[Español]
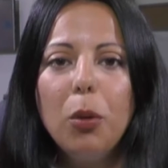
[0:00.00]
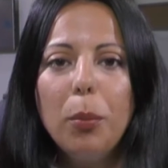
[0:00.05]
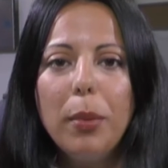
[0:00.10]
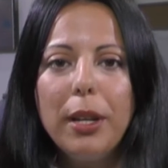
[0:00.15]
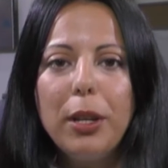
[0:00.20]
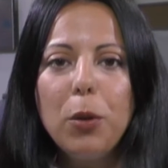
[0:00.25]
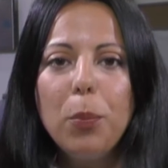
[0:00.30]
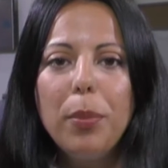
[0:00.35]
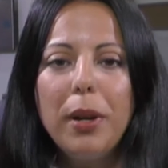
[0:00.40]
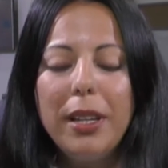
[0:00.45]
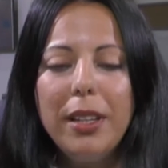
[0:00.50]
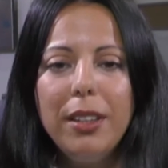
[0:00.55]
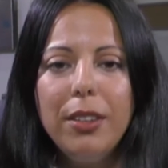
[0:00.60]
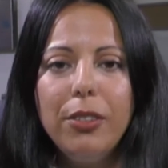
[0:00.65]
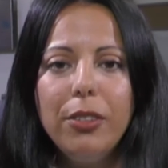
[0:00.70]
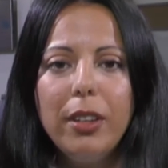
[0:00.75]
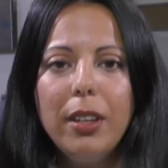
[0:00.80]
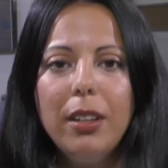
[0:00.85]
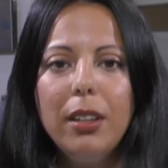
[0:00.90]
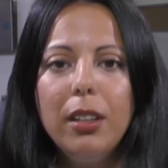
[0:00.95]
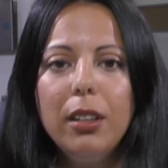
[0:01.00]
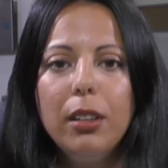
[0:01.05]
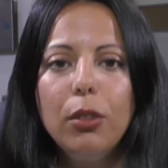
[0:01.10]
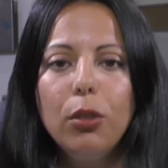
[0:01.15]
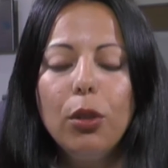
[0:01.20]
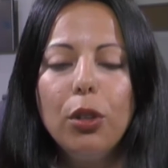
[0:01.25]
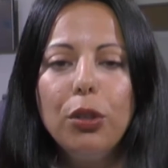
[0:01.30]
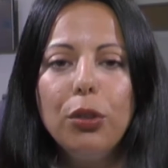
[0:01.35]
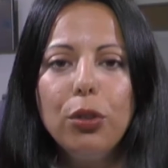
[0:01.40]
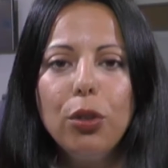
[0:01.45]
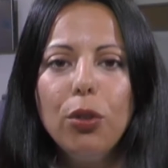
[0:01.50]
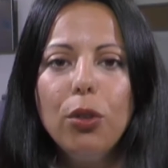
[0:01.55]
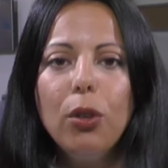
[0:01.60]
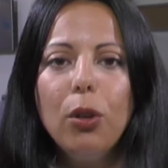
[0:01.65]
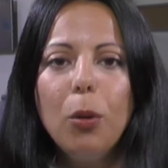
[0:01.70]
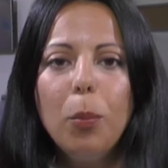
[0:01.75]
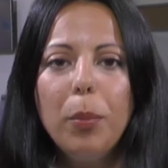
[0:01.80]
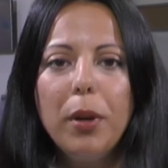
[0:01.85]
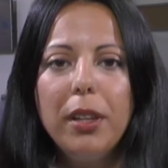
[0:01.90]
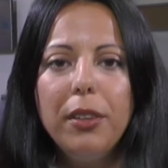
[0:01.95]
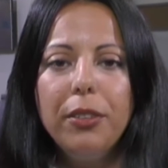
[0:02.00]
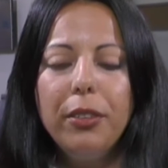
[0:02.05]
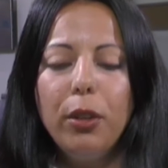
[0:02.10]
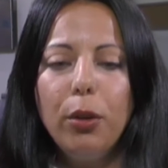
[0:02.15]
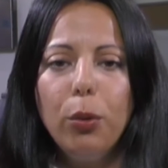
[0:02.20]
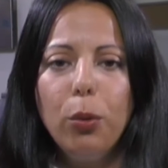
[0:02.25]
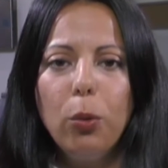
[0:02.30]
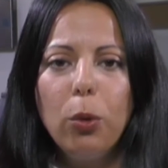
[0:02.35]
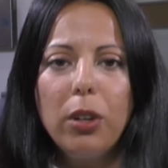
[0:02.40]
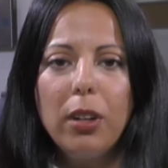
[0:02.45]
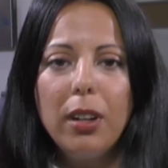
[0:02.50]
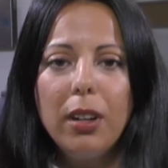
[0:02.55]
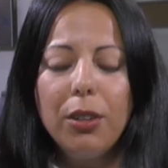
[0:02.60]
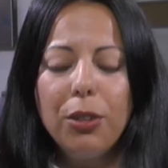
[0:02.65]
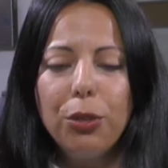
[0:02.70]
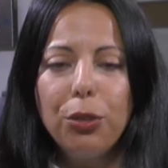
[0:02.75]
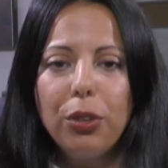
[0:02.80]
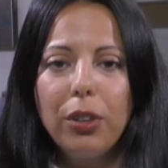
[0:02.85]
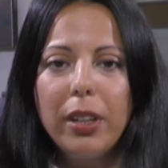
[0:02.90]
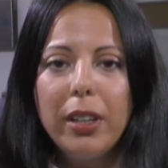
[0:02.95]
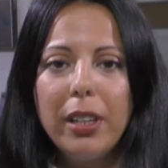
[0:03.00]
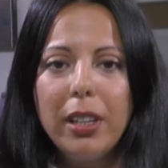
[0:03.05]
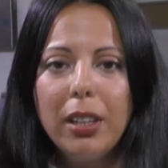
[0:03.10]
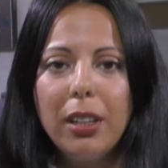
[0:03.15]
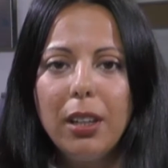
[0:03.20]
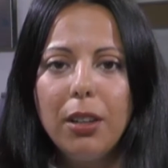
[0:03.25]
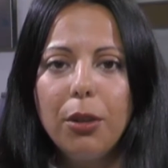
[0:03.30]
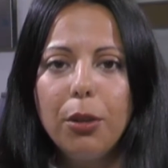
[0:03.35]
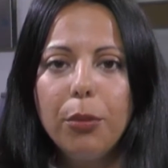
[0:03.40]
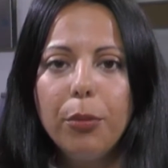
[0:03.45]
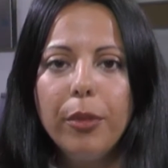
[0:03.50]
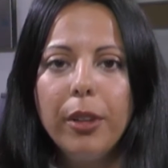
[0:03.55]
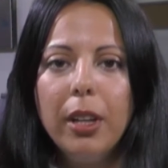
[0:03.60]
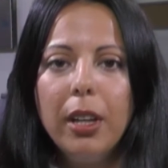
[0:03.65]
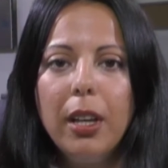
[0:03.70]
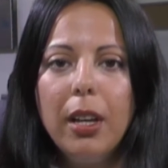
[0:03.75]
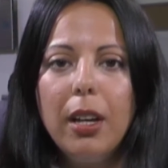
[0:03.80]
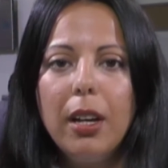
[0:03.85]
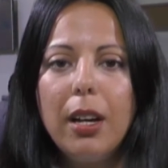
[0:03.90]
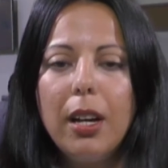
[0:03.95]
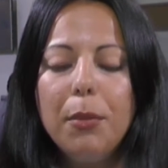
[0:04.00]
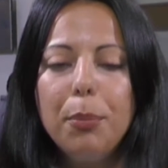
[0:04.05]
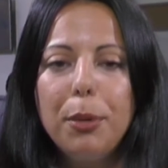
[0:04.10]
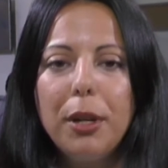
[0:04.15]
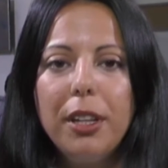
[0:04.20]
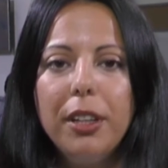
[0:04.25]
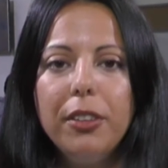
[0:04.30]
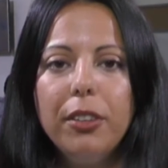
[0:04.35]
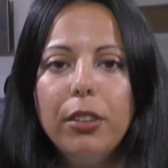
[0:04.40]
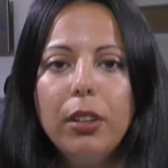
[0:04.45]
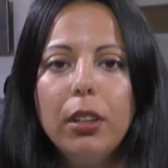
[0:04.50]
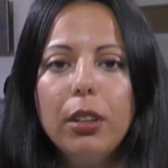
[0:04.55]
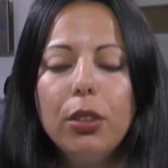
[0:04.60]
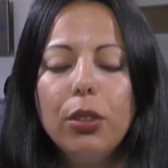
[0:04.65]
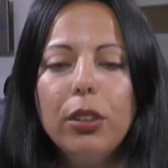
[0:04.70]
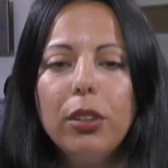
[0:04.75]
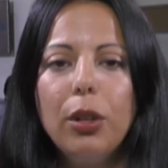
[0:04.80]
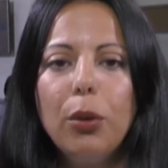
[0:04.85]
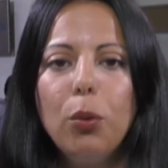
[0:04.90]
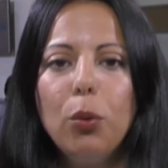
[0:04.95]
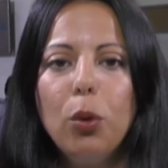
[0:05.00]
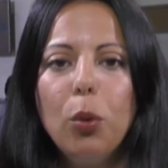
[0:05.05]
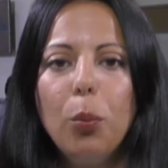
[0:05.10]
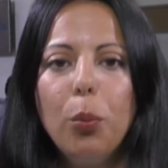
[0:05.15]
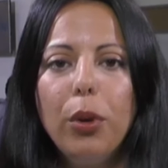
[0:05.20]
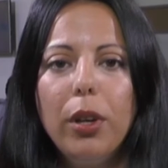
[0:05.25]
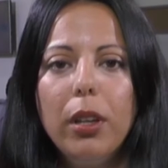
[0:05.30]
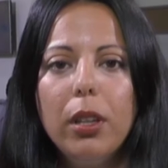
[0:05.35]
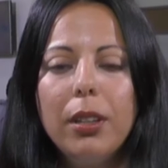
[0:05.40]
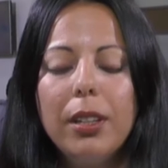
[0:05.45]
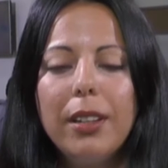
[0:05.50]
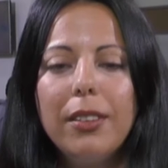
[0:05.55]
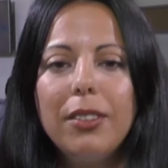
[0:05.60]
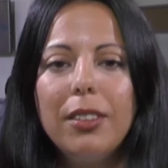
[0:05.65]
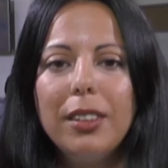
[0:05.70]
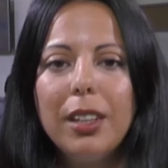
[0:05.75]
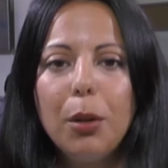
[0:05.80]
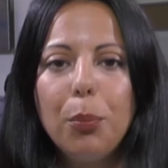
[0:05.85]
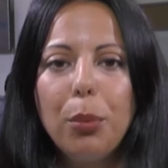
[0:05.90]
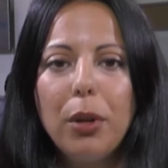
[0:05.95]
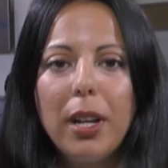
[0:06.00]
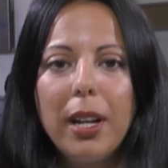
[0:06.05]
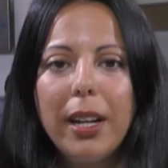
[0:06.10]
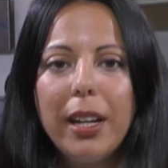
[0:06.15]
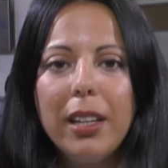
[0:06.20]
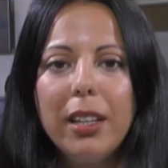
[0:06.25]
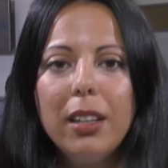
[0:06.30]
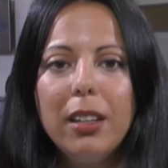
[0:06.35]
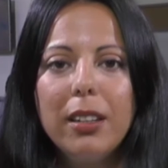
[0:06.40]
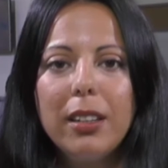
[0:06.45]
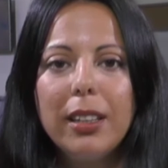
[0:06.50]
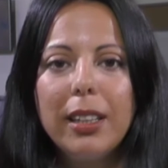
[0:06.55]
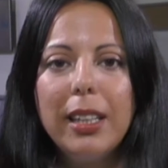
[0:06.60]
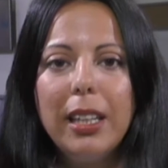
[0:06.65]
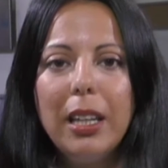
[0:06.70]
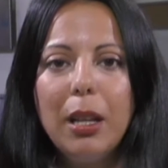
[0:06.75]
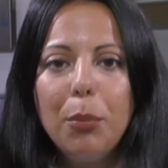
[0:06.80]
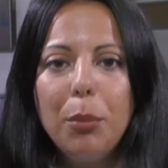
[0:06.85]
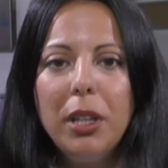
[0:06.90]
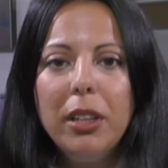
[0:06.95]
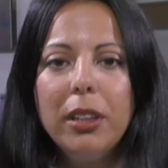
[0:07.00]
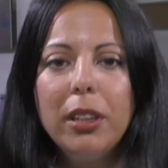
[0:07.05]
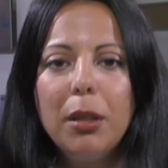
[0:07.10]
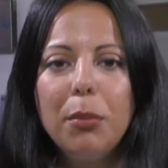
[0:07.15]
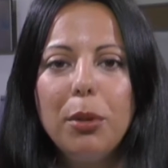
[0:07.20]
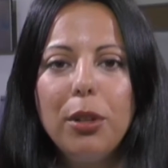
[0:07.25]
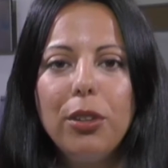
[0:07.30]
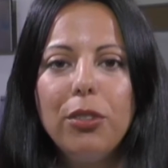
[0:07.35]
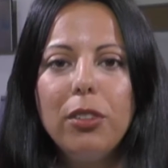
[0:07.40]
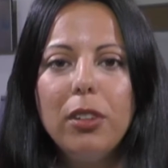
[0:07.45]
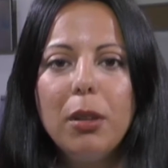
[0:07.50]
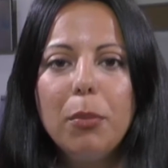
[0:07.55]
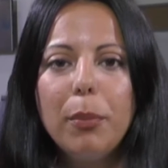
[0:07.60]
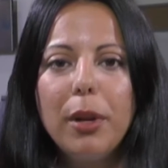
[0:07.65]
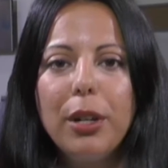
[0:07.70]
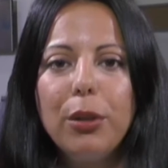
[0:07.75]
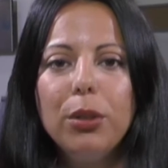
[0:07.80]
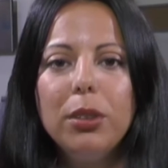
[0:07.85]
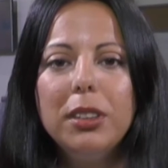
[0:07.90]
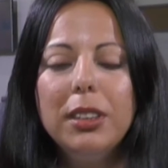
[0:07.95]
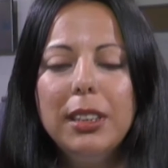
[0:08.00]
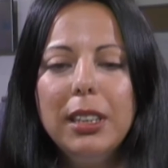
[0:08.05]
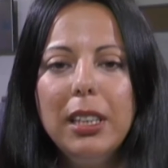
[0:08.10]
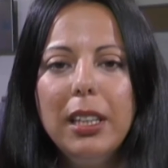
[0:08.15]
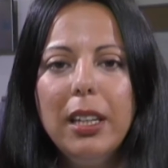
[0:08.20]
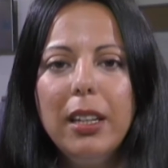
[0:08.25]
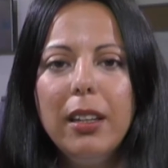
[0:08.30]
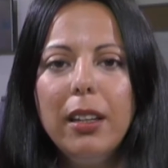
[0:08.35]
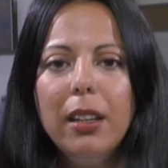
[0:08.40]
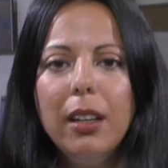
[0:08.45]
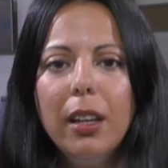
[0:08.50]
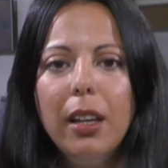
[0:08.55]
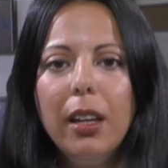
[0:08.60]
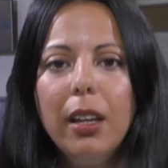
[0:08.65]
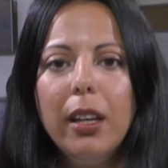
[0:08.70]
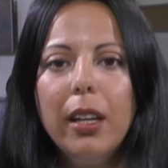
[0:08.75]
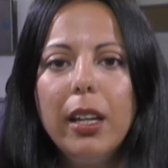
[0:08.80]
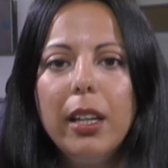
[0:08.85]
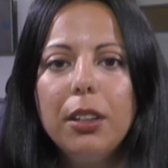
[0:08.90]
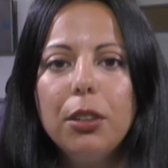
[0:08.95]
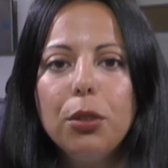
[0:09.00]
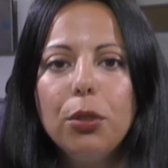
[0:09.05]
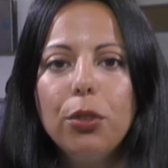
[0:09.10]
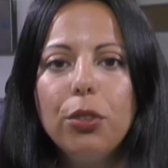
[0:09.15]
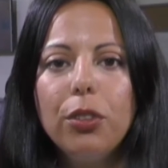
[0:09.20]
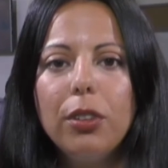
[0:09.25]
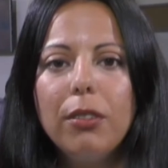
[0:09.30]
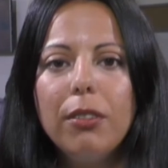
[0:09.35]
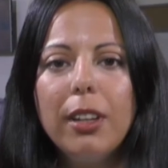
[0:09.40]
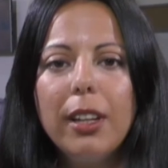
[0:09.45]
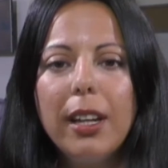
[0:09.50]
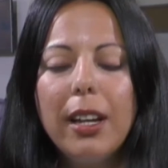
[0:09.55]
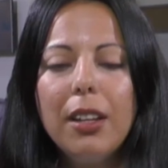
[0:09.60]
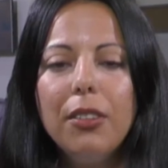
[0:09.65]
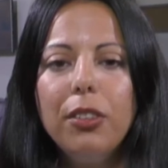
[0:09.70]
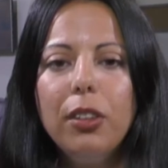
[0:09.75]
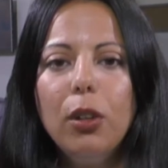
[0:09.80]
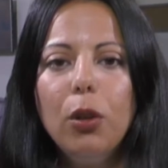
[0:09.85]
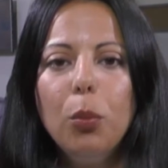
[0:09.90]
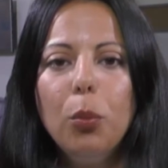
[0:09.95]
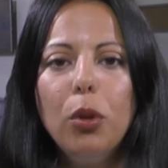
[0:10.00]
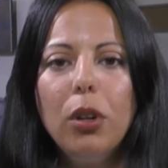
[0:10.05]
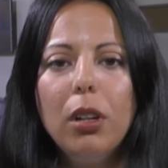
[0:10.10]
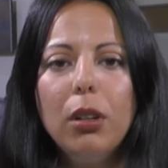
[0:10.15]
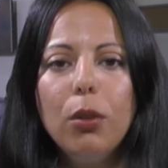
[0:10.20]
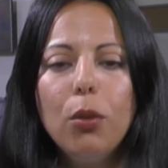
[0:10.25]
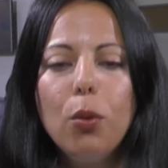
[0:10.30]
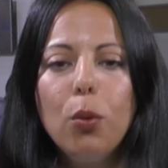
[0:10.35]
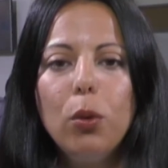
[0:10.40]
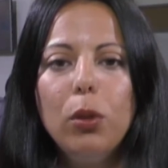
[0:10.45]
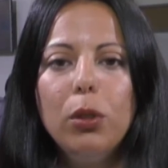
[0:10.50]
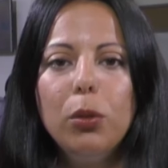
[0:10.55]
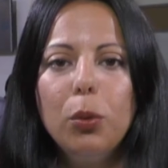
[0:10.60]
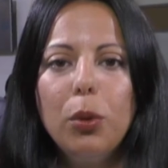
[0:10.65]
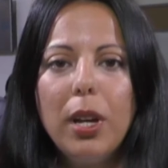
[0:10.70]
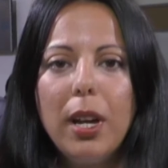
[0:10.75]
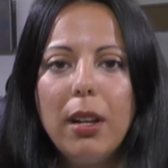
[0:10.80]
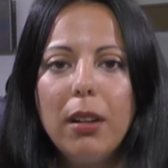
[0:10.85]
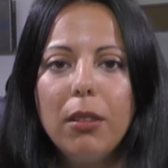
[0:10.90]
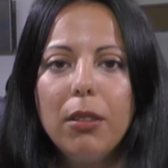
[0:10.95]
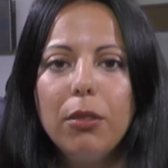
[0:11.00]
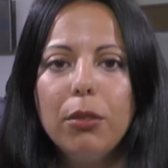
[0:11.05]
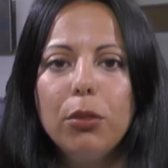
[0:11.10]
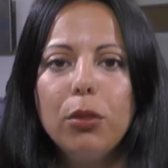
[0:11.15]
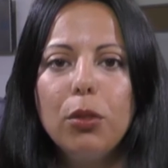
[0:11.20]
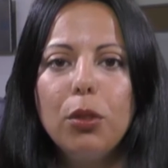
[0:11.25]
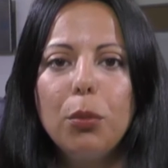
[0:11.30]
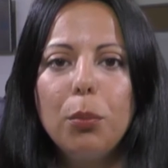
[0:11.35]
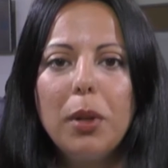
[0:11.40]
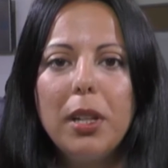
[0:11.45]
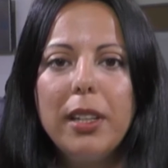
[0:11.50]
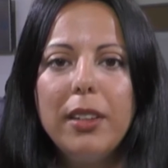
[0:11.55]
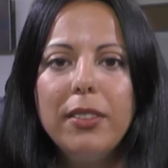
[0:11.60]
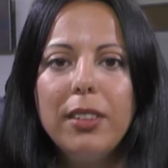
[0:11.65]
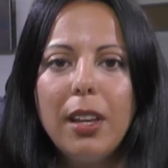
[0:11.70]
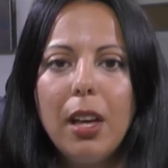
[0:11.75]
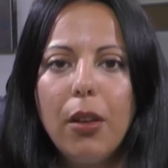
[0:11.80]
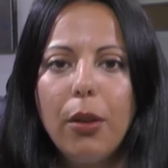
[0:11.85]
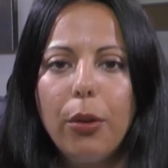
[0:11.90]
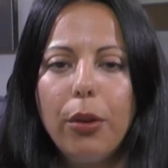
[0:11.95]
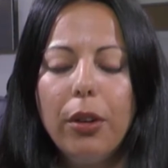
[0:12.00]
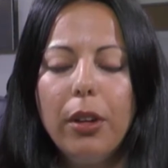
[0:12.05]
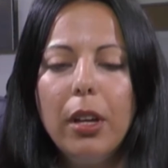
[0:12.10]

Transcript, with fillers: en varios países y no en todos los países ocurre el acoso callejero. Hay países en donde uno puede transitar por las calles tranquilamente, pero sin embargo en Chile esto se ve casi como algo cultural, normalizado.